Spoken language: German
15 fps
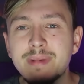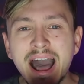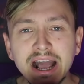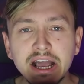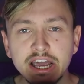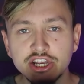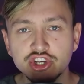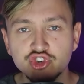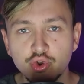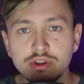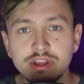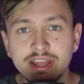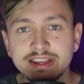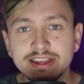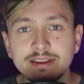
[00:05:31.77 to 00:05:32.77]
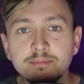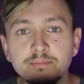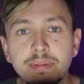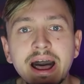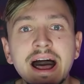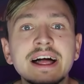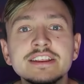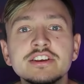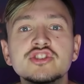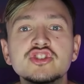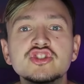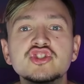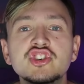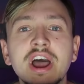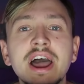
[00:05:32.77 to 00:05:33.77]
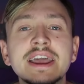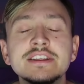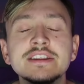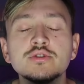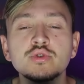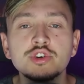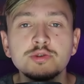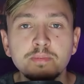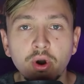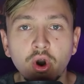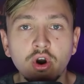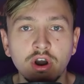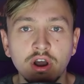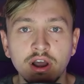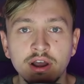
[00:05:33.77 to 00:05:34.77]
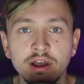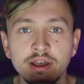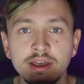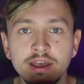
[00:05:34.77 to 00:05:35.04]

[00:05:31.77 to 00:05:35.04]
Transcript: markerschütternden, panischen Schreien durchbrochen.